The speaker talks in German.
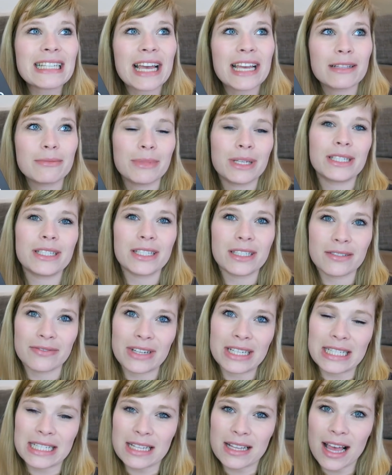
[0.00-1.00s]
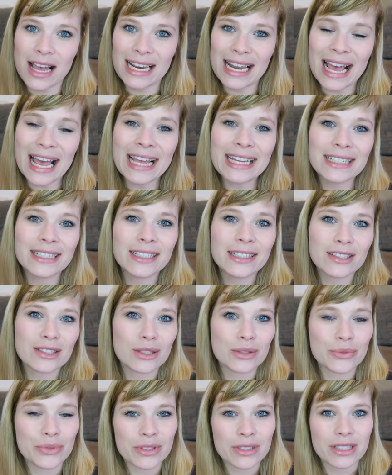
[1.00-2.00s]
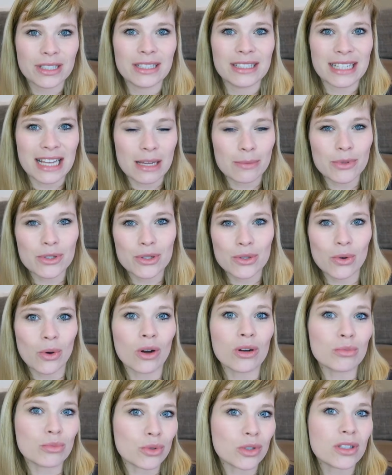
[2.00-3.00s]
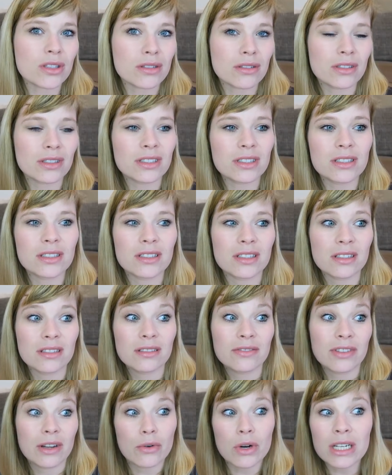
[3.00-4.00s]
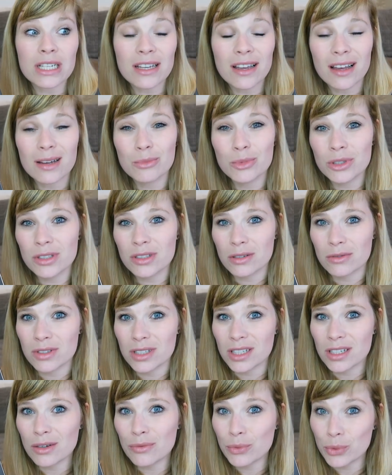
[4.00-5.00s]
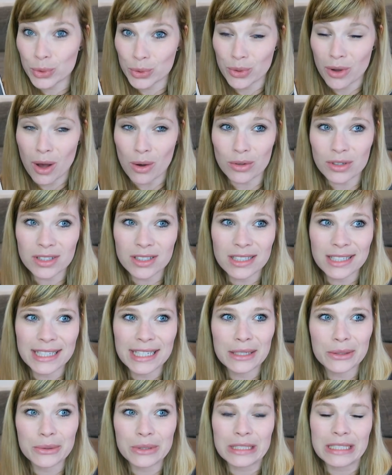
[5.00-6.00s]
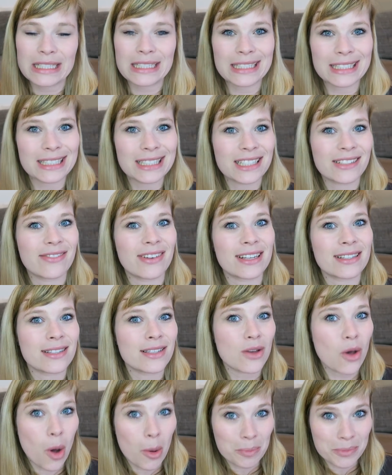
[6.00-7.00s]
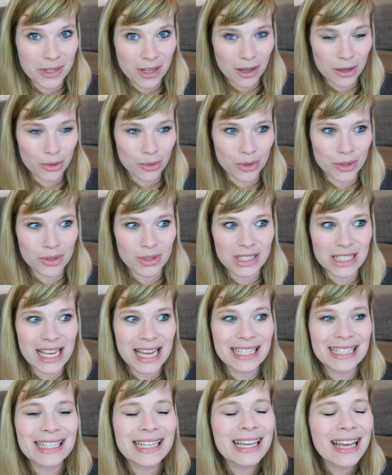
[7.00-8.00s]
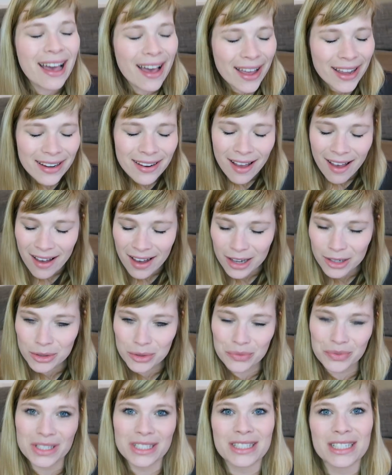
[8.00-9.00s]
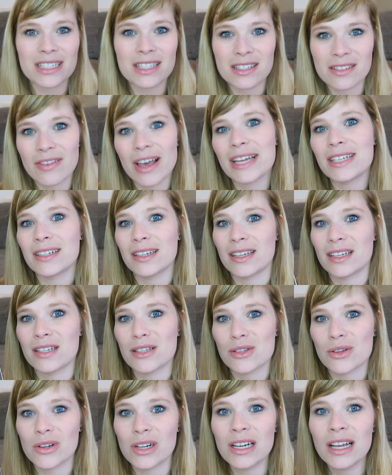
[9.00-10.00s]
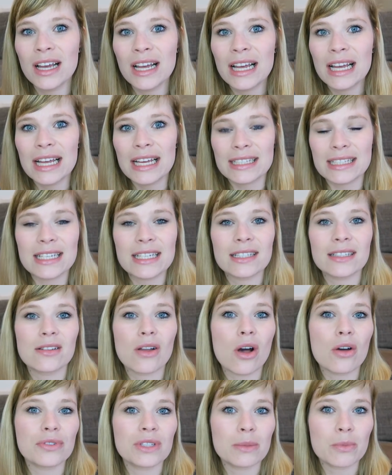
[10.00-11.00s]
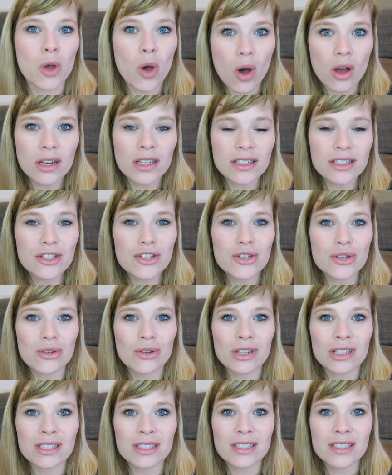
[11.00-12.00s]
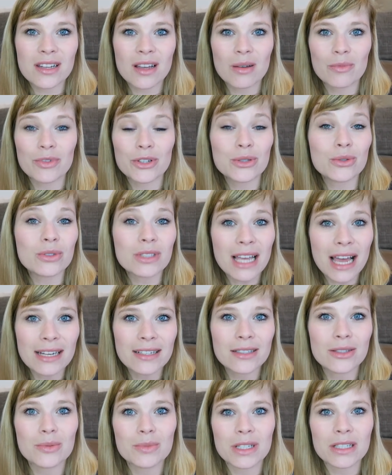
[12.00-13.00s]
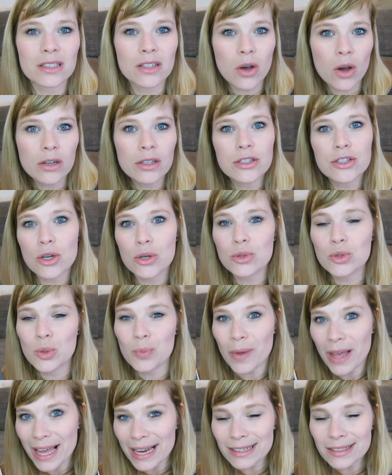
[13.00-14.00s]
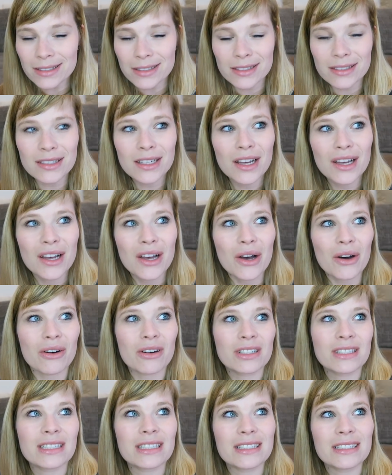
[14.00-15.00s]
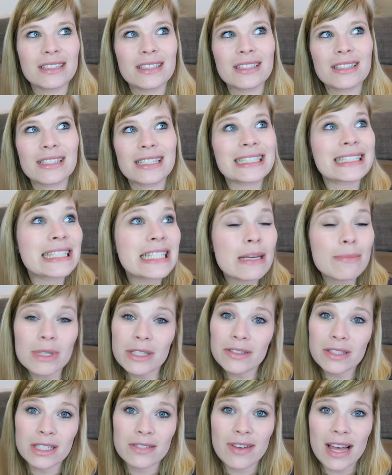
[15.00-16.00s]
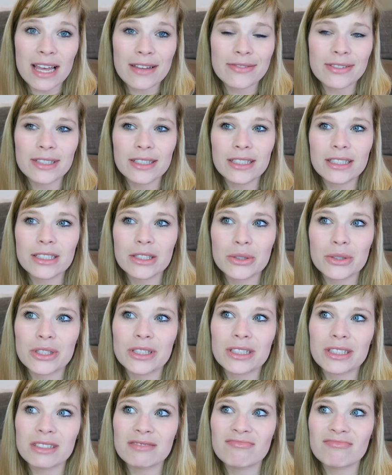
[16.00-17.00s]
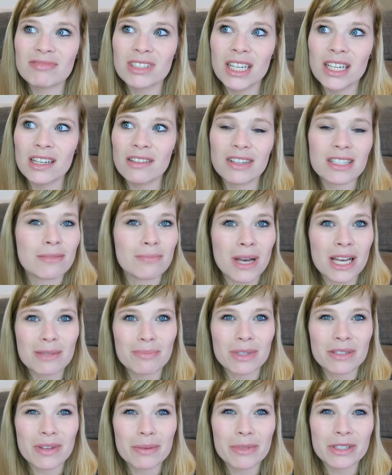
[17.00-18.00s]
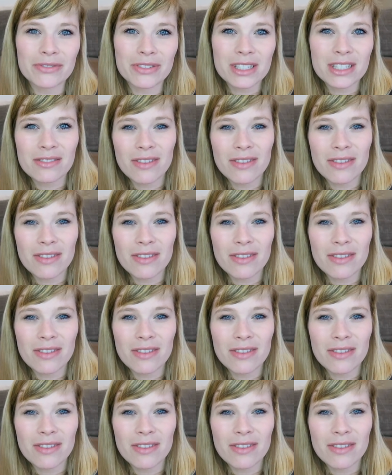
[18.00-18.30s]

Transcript: ist ein Mädchen, was alleine ist und für sich selbst sorgen muss. Und äh, Veronica musste aus ihrer Wohnung ausziehen und ist jetzt quasi obdachlos. Und sie hat keine Ahnung, wie es jetzt weitergehen soll. Sie ist noch auf dem College und ähm, versucht alles, um das College auch zu beenden und ist ziemlich verzweifelt und was macht man, wenn man